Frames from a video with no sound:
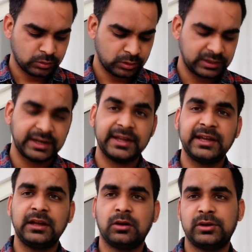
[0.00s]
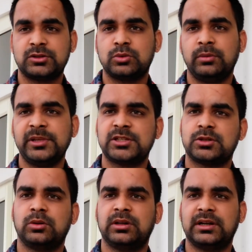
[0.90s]
ऑन करेंगे और इसको हम
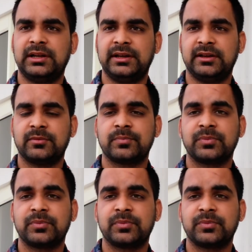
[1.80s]
इंस्टॉल कर लेंगे